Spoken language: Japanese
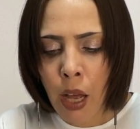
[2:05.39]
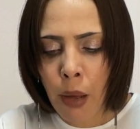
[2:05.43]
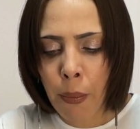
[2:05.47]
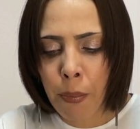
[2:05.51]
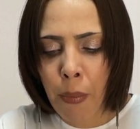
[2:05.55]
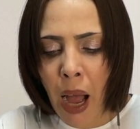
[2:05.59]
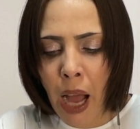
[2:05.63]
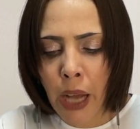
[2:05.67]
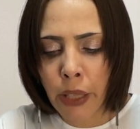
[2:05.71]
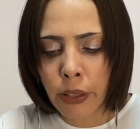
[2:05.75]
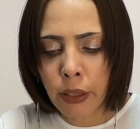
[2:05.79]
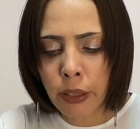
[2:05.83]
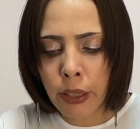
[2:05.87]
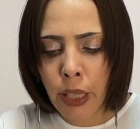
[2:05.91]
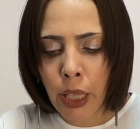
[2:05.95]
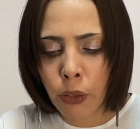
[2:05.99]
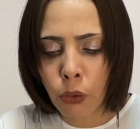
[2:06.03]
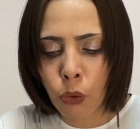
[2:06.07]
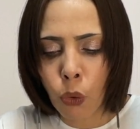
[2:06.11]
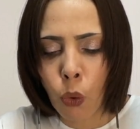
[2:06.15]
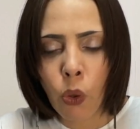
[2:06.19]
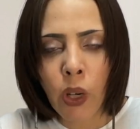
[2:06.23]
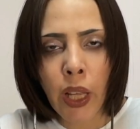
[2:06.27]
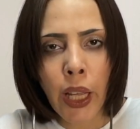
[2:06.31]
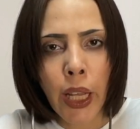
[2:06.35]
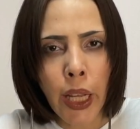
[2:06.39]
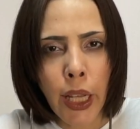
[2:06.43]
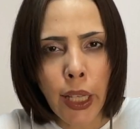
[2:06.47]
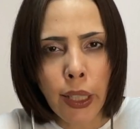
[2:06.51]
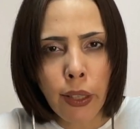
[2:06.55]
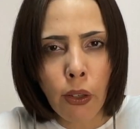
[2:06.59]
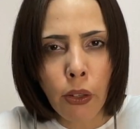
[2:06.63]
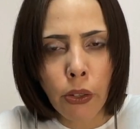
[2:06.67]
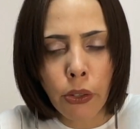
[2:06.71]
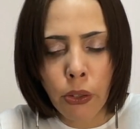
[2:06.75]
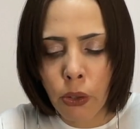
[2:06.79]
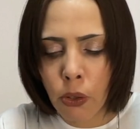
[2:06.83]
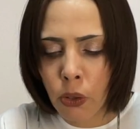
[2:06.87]
まるで奴隷
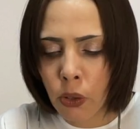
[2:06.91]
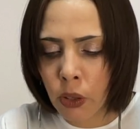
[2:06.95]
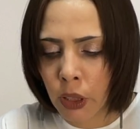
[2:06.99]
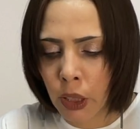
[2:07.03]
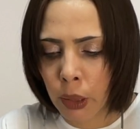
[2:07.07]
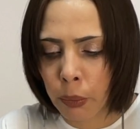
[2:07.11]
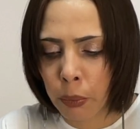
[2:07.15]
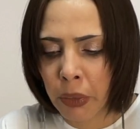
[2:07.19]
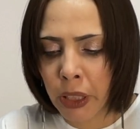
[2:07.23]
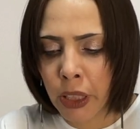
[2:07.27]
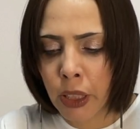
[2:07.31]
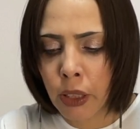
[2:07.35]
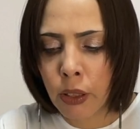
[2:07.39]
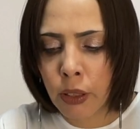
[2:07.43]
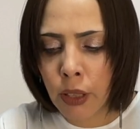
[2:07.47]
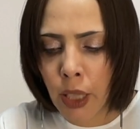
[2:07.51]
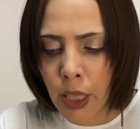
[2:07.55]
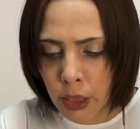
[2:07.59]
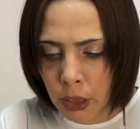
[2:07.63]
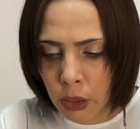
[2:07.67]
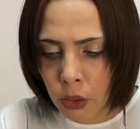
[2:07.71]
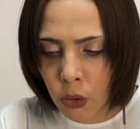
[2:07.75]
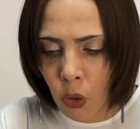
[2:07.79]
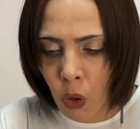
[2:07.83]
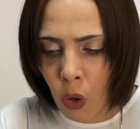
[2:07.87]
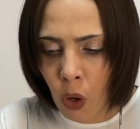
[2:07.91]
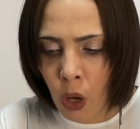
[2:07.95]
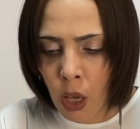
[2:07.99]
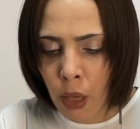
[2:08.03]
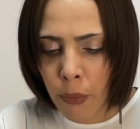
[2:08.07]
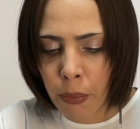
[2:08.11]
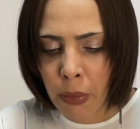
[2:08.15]
のように見下すと、